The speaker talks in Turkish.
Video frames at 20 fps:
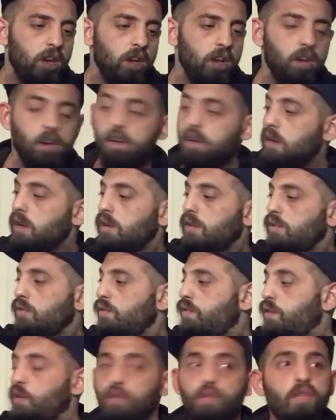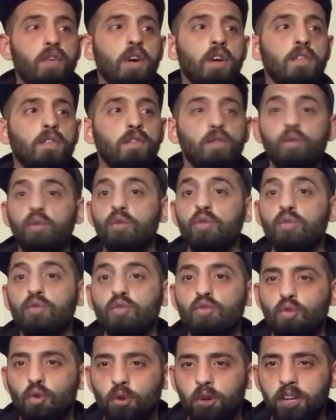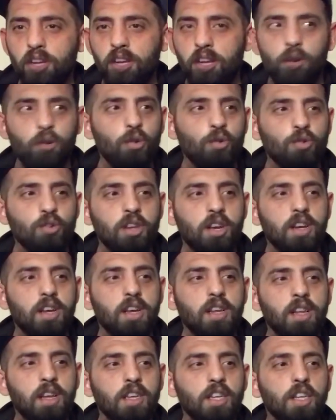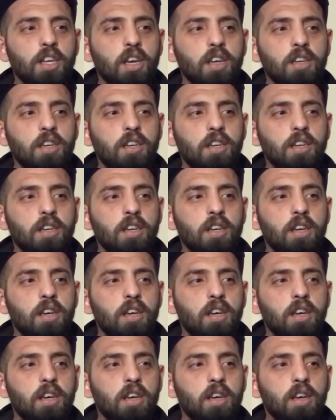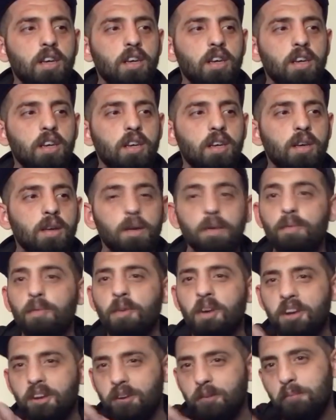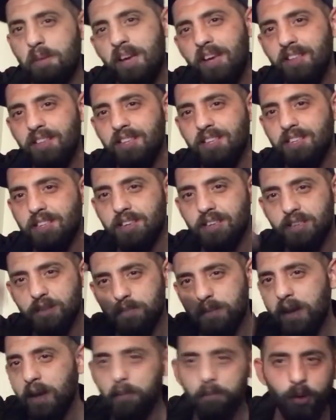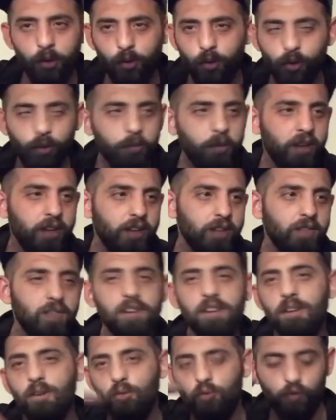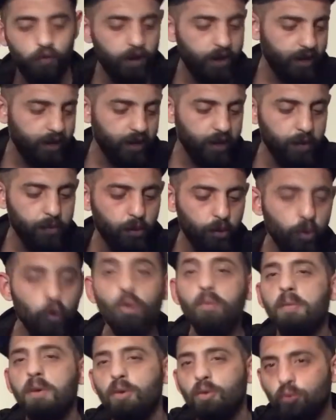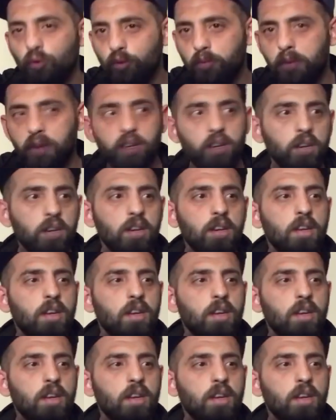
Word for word: E, ufak ufak videonun sonuna geliyoruz arkadaşlar. E, beğendiyseniz beğenmeyi unutmayın ve lütfen abone olmayı unutmayın.